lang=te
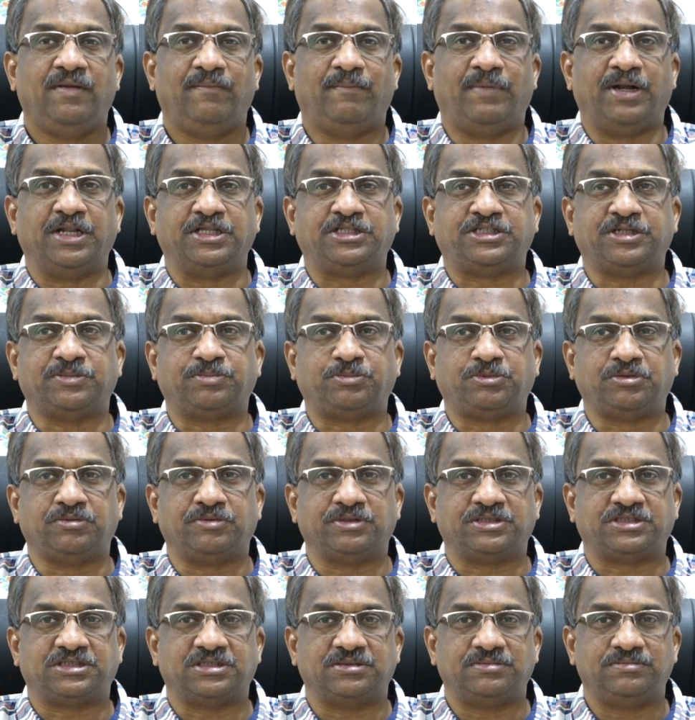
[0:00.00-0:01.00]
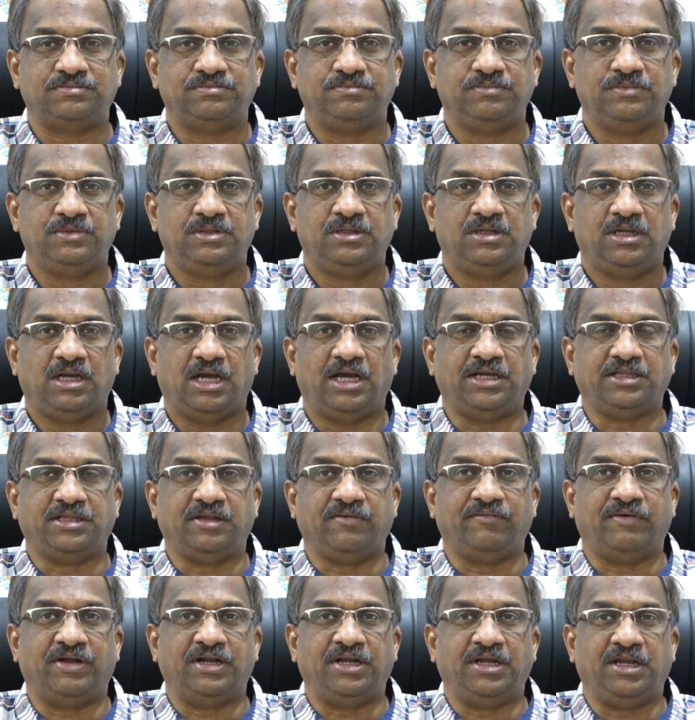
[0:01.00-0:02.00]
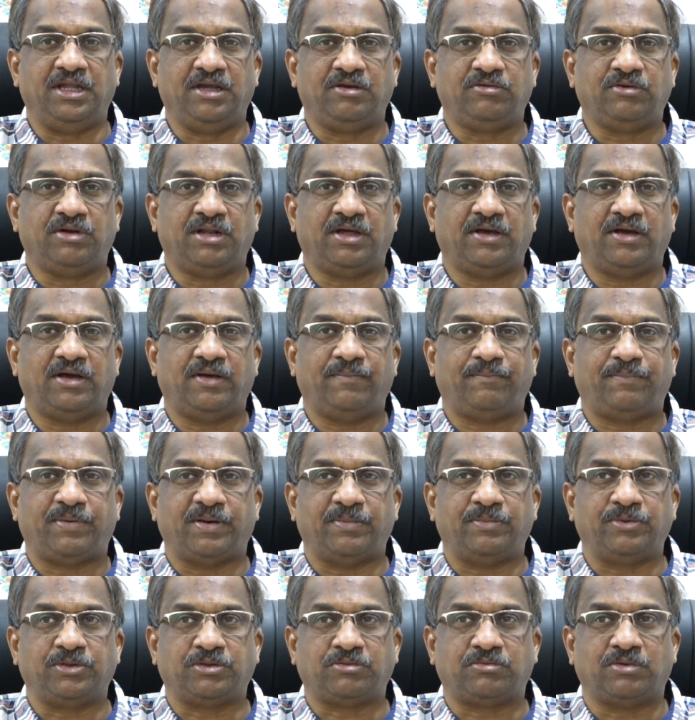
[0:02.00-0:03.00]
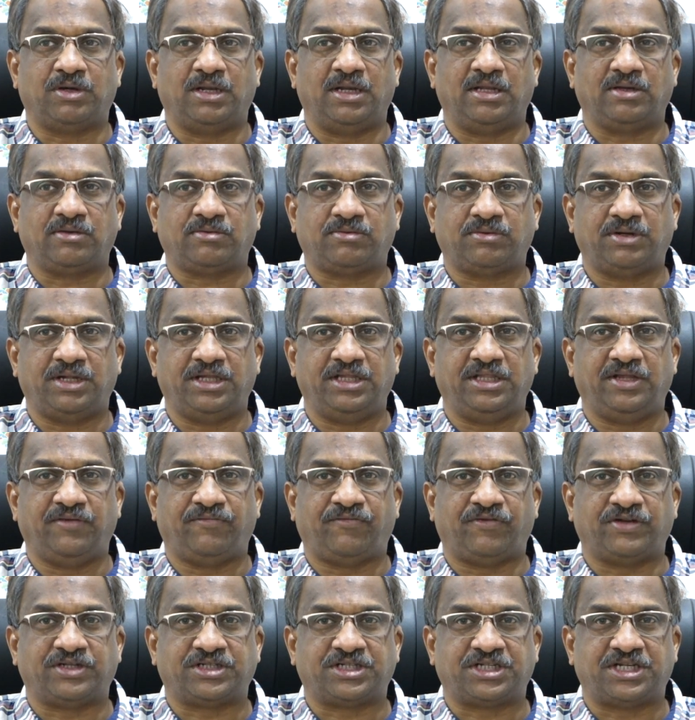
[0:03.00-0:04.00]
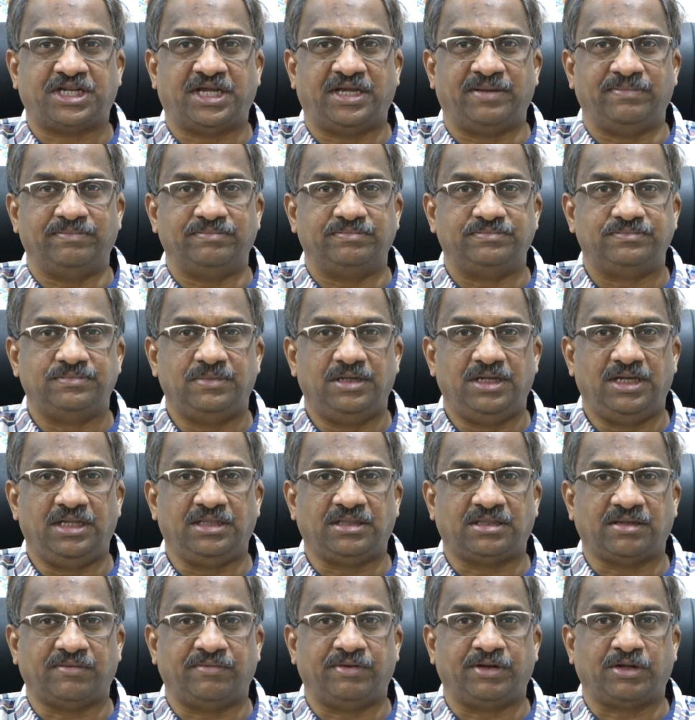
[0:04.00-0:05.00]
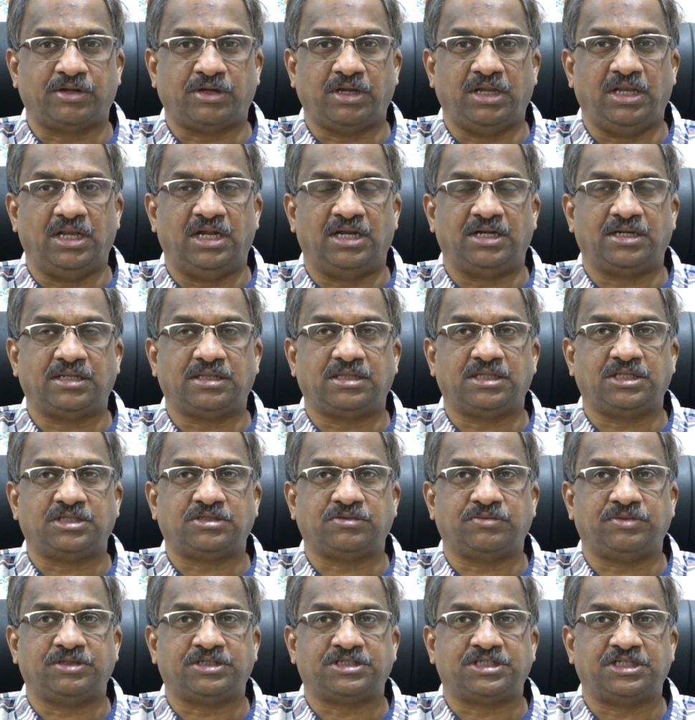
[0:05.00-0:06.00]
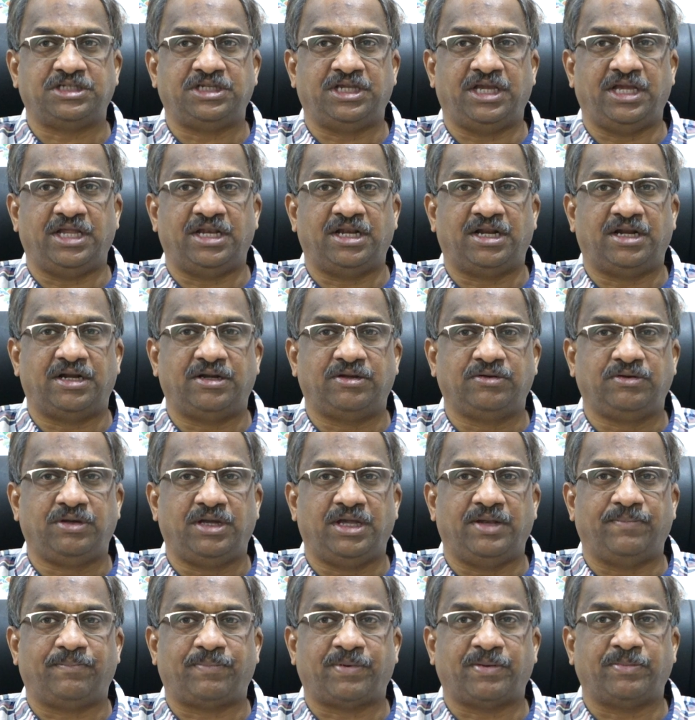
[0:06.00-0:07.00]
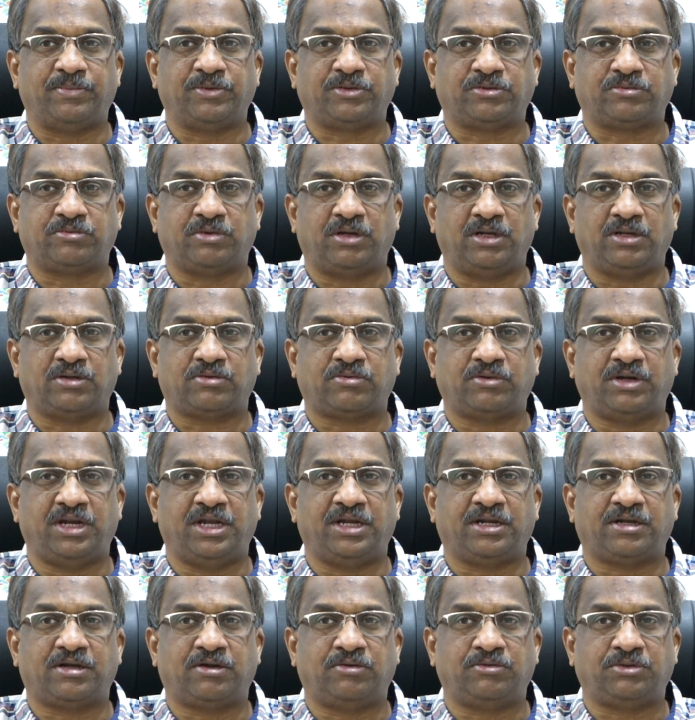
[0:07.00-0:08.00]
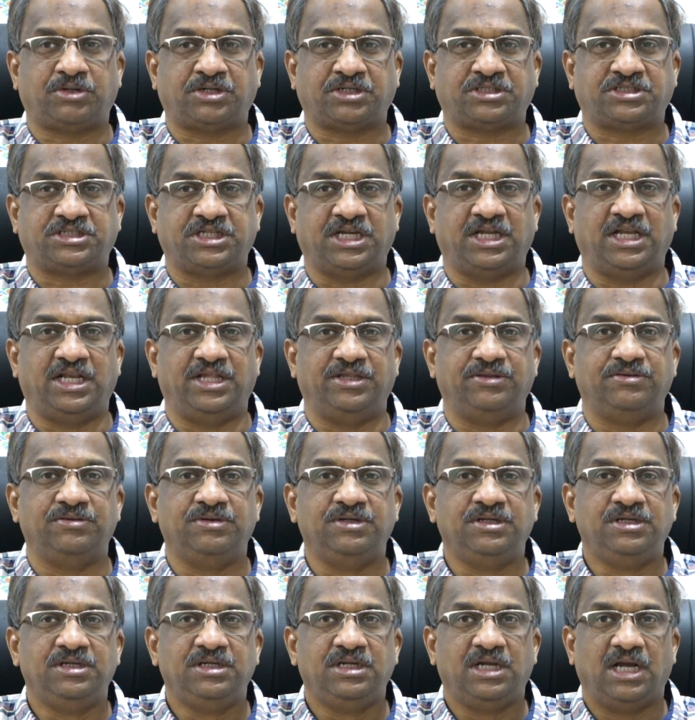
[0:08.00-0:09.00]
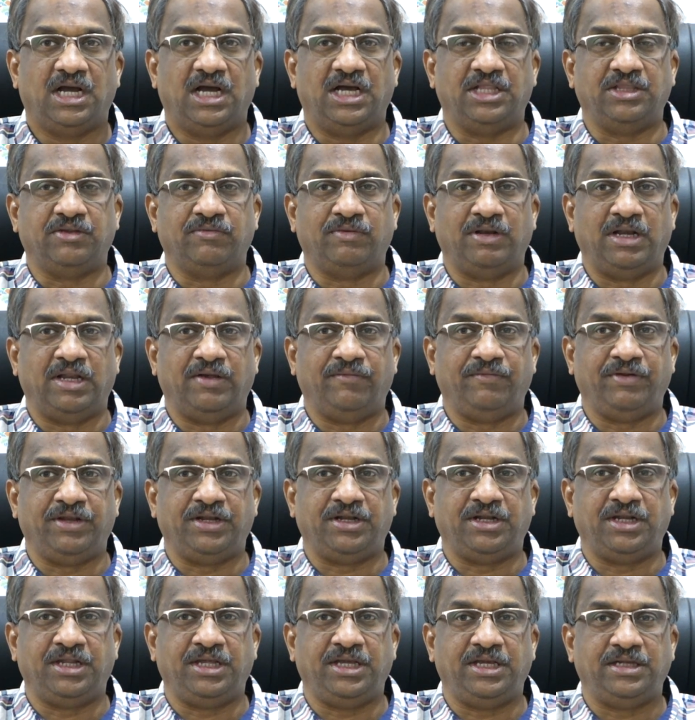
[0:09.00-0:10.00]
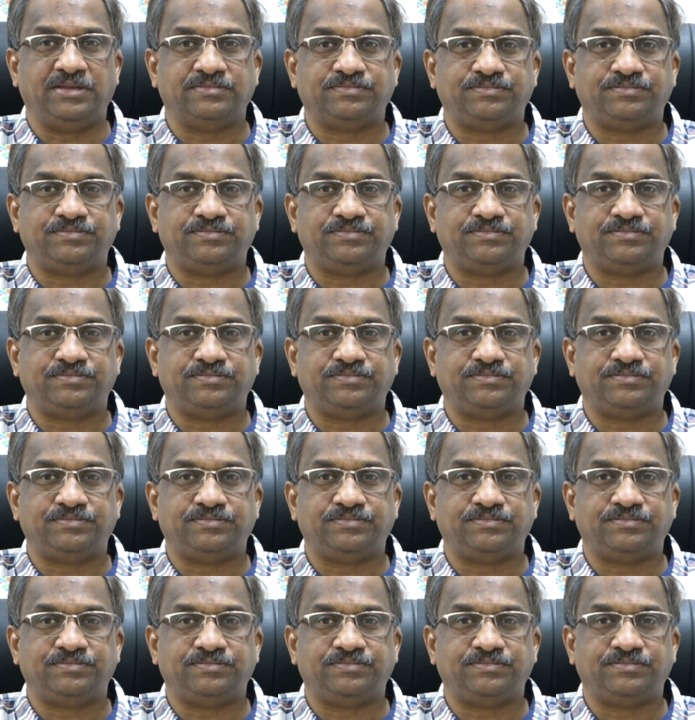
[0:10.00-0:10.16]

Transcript: మనం చెప్తూ వచ్చాం అయితే ఇవన్నీ కూడా ప్రభుత్వాలకు కూడా ఇది ఫస్ట్ టైం ఇంతవరకు ఇలాంటి సిచ్యువేషన్ ఏనాడు ప్రభుత్వాలకు కూడా ఎన్కౌంటర్ చేయలేదు అందువల్ల వీటిని